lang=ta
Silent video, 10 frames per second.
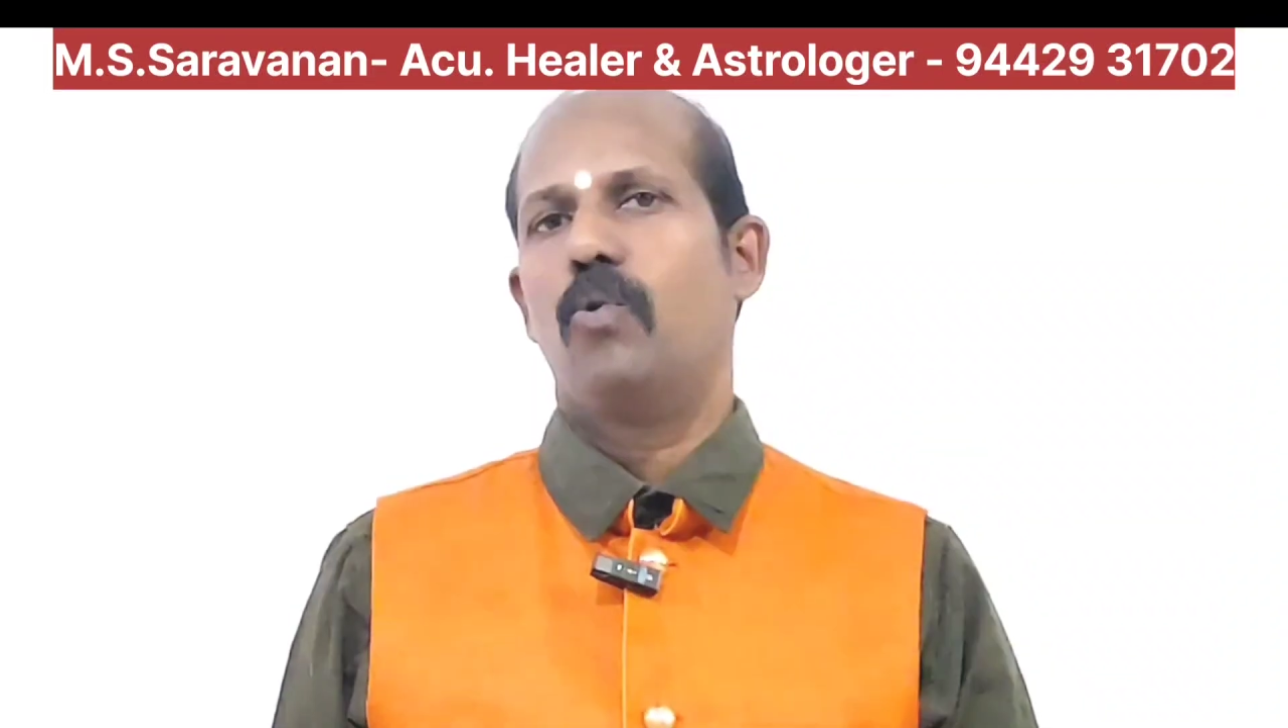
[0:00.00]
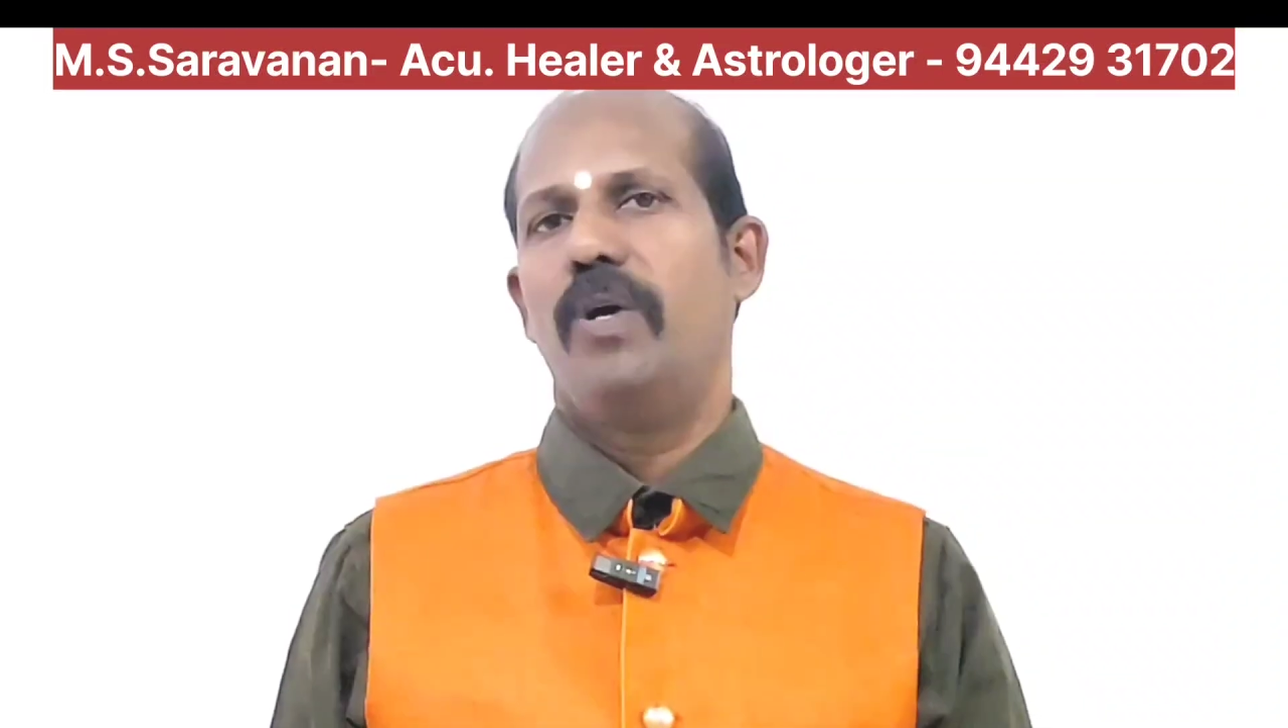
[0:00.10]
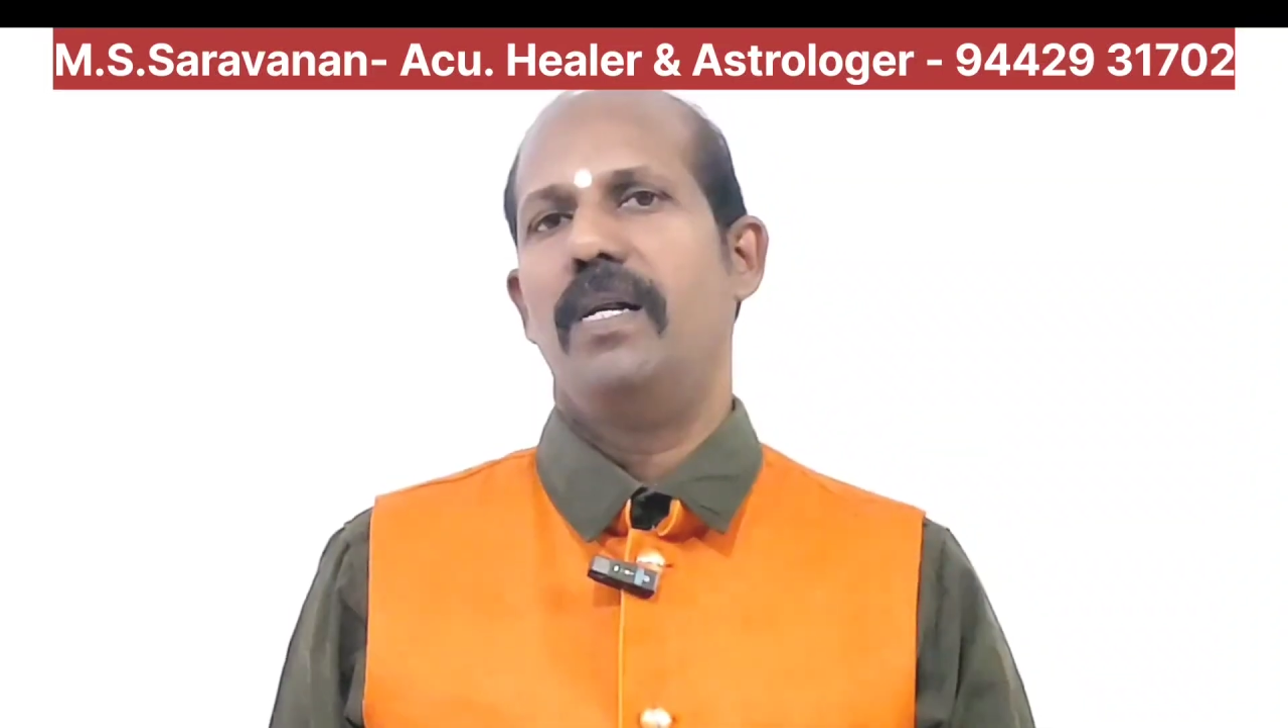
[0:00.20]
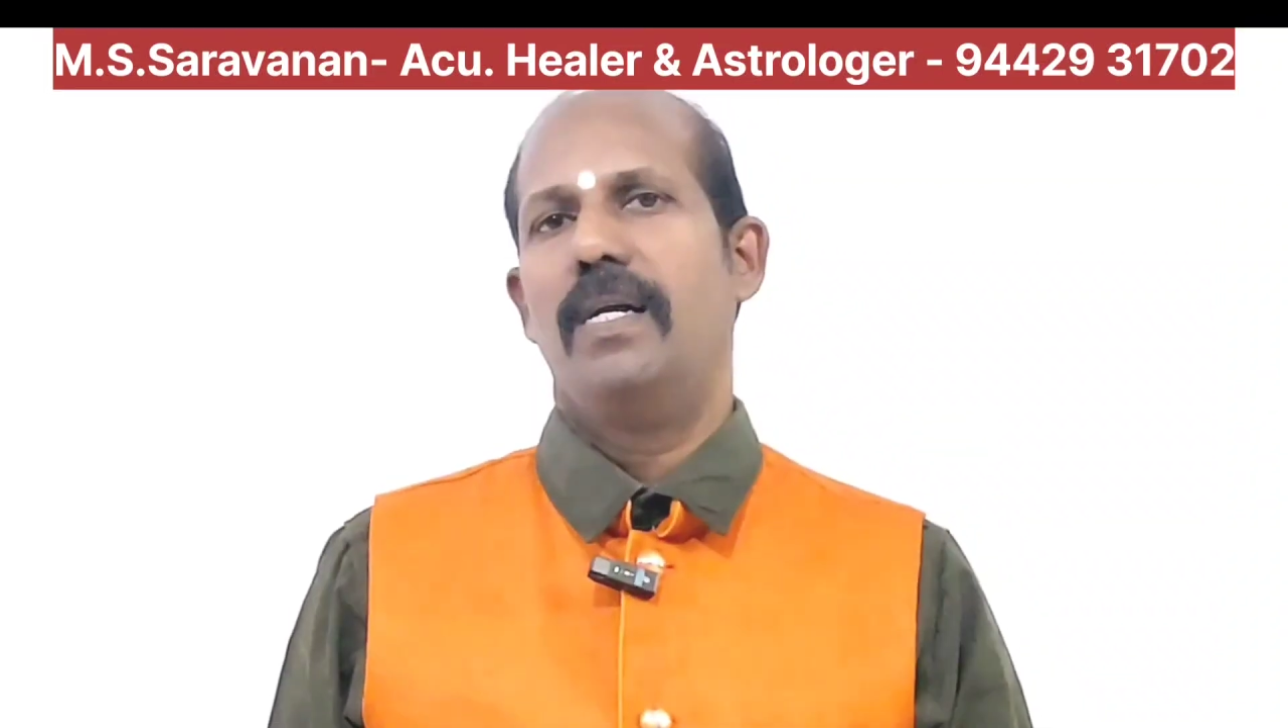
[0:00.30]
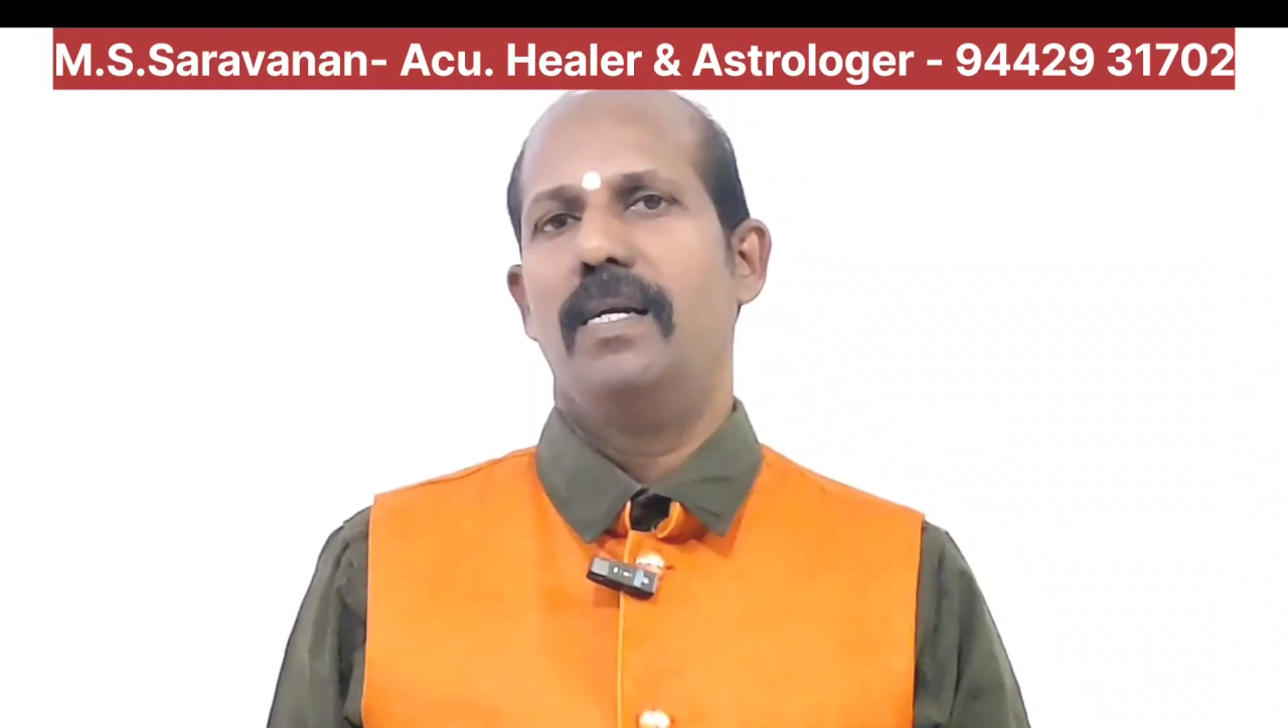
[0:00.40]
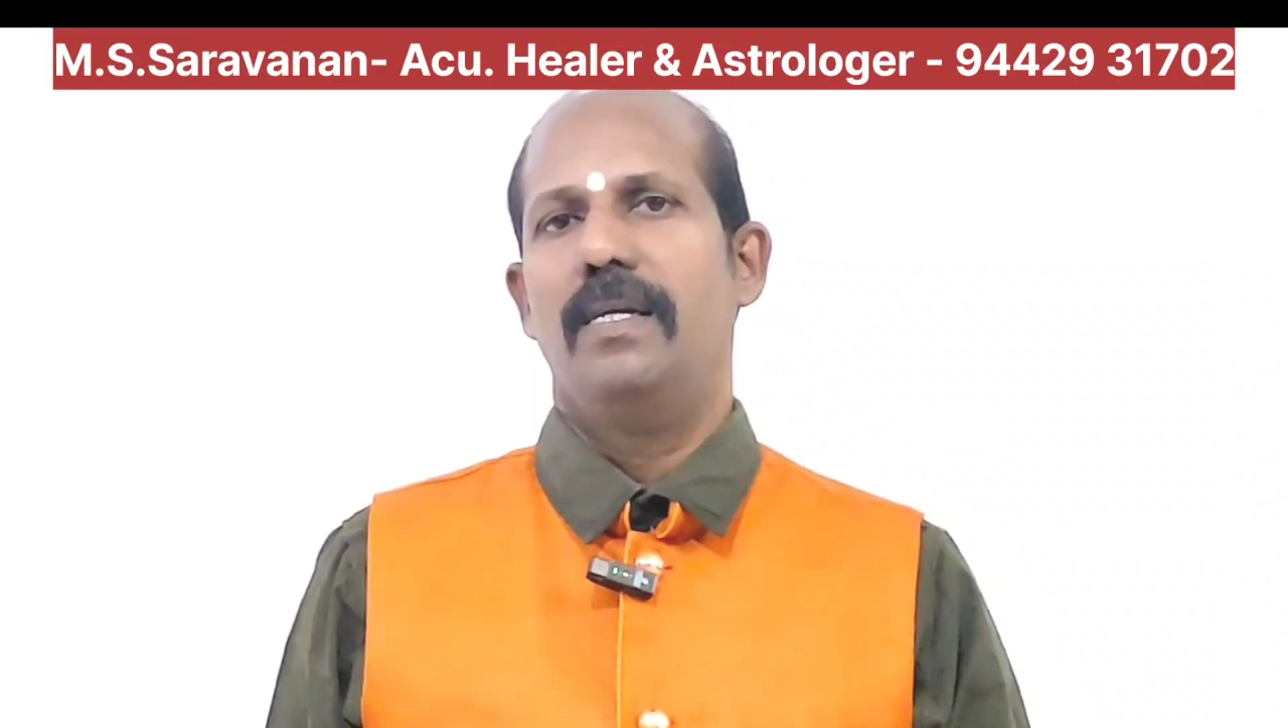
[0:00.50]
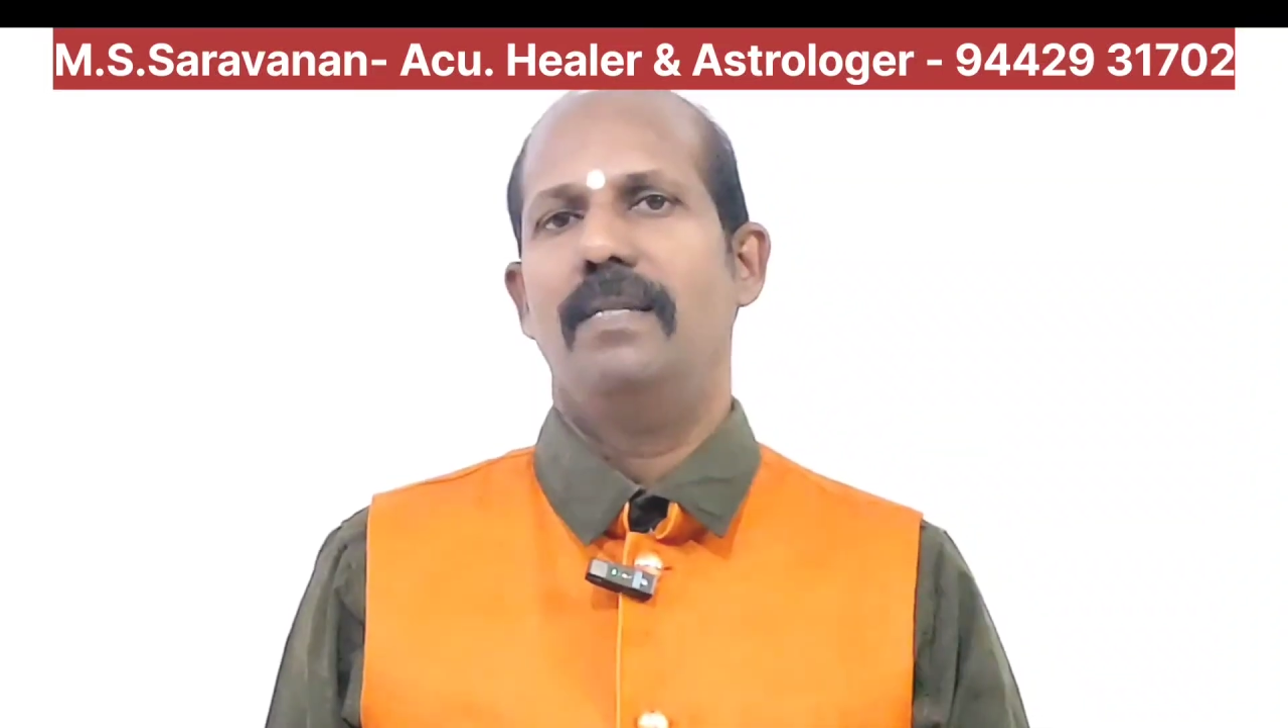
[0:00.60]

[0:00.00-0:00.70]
கோயில்கள்